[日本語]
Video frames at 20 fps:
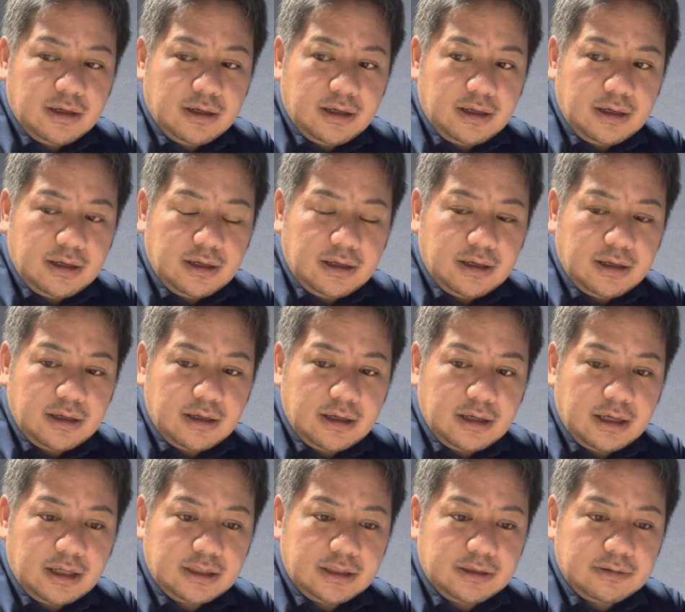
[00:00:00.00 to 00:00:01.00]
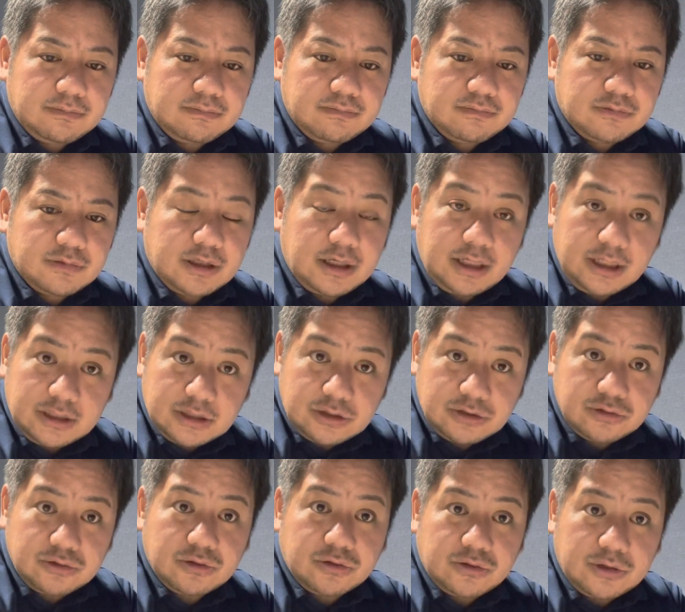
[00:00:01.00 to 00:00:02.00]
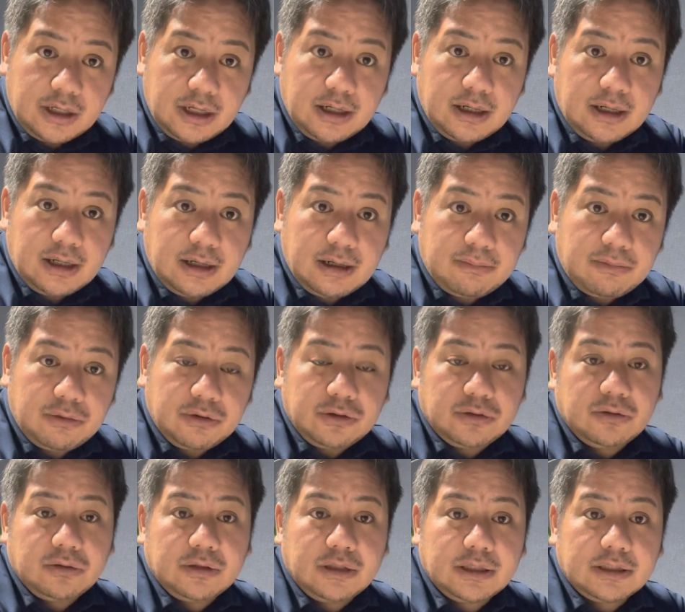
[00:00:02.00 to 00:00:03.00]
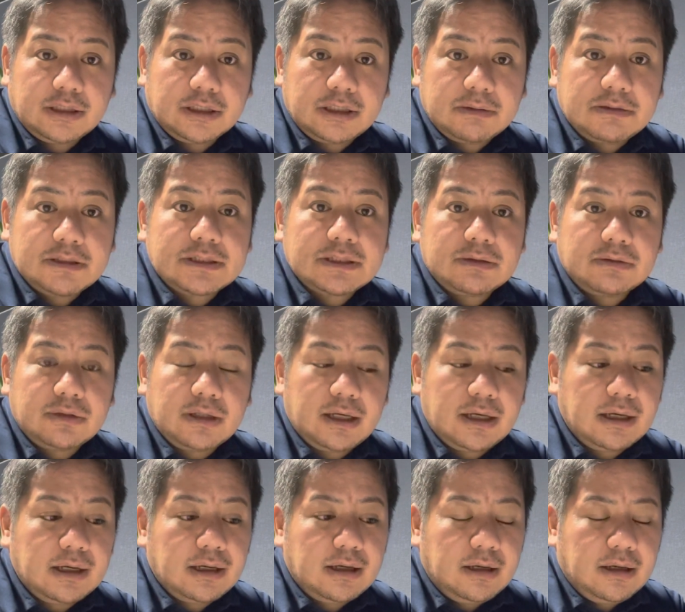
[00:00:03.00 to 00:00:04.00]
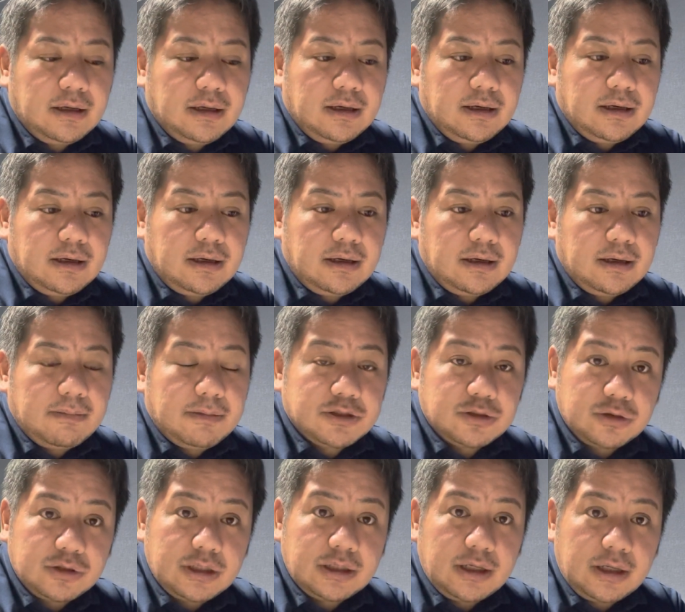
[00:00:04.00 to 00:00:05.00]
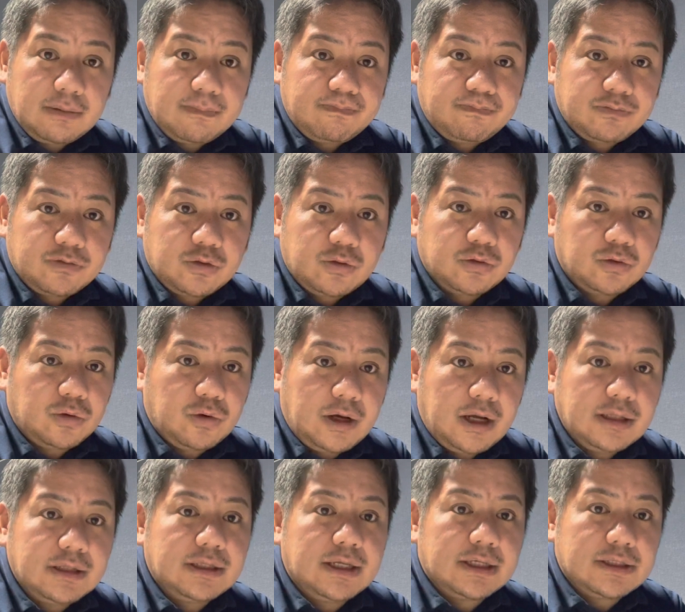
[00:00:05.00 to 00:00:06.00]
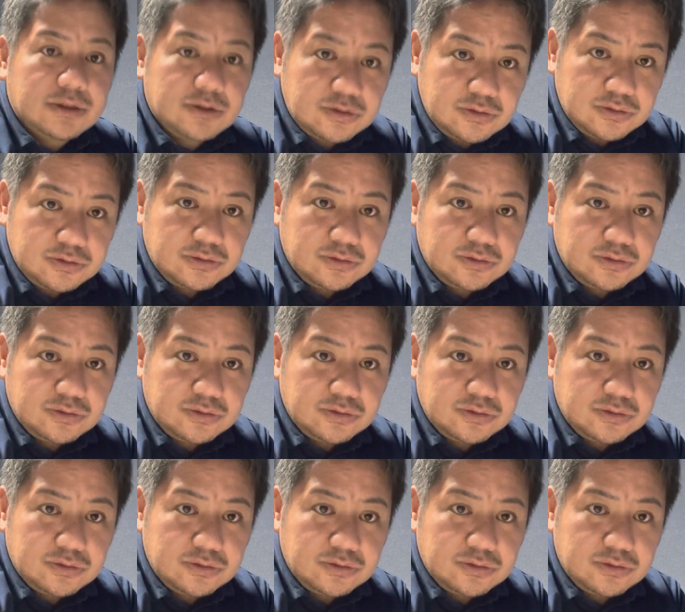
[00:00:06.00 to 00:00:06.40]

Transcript: えー、やはりかなり重要なポイントになってきますので、えーまあ、そういったね、ことを判断する。